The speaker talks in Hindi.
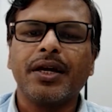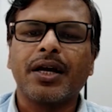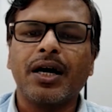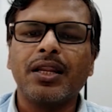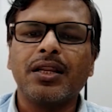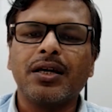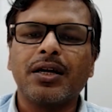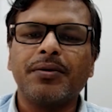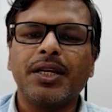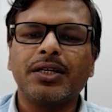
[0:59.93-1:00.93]
कल
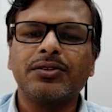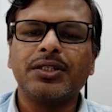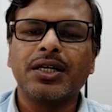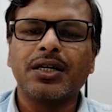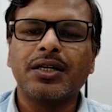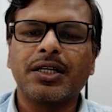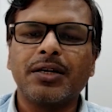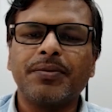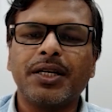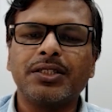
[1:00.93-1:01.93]
केवल एक दो जगह करके ही
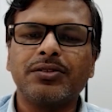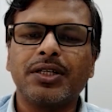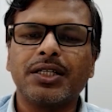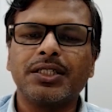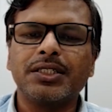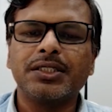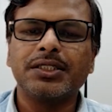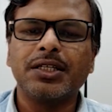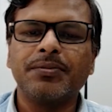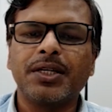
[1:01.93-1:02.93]
बारिश होने का चांसेस
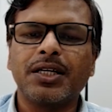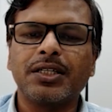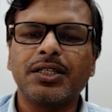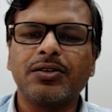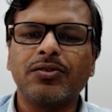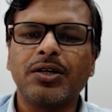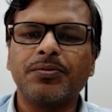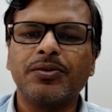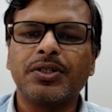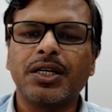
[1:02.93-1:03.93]
है मलकानगिरी कोरापुट